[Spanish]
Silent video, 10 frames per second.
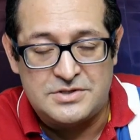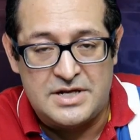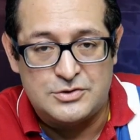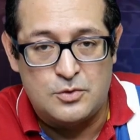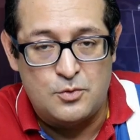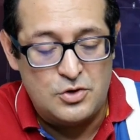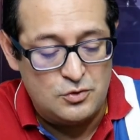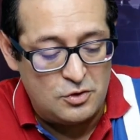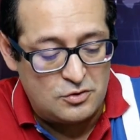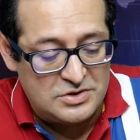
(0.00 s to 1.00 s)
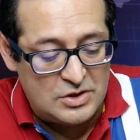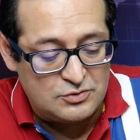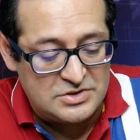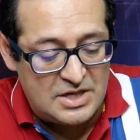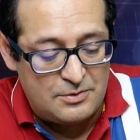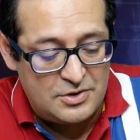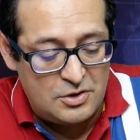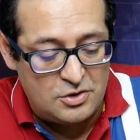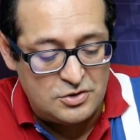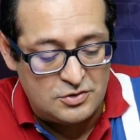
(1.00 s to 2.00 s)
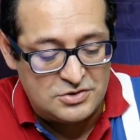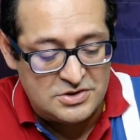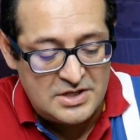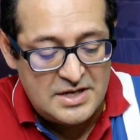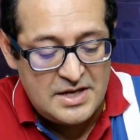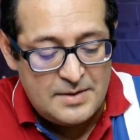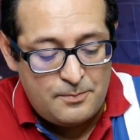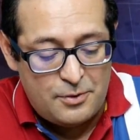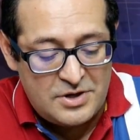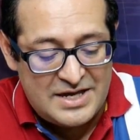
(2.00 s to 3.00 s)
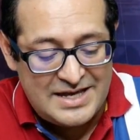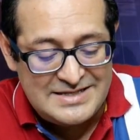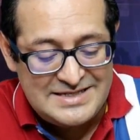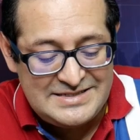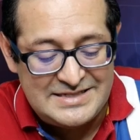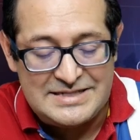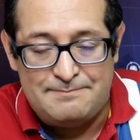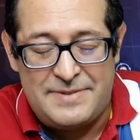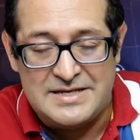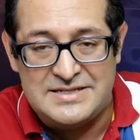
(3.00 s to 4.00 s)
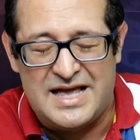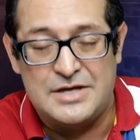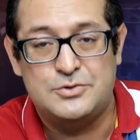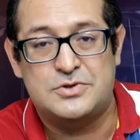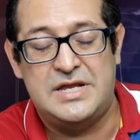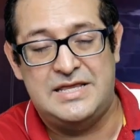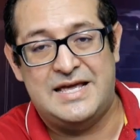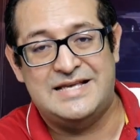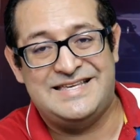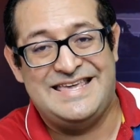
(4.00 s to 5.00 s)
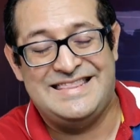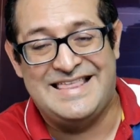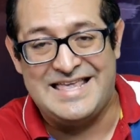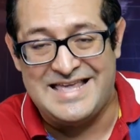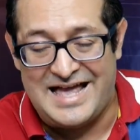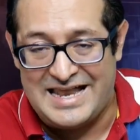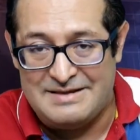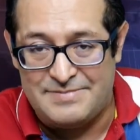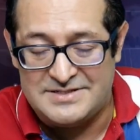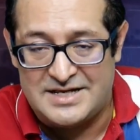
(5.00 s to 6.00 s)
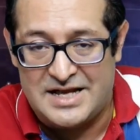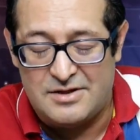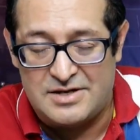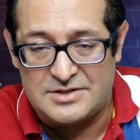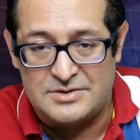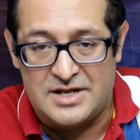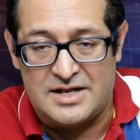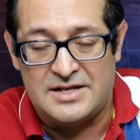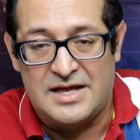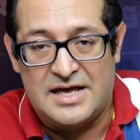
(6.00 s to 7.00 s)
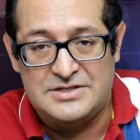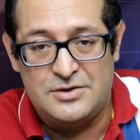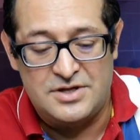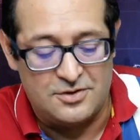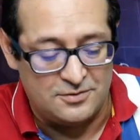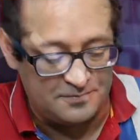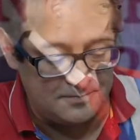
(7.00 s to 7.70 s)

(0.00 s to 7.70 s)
se lanzó muy duro contra Gustavo de Hoyos porque dice se pasa a sus críticas y daña al empresariado nacional. Así lo dijo.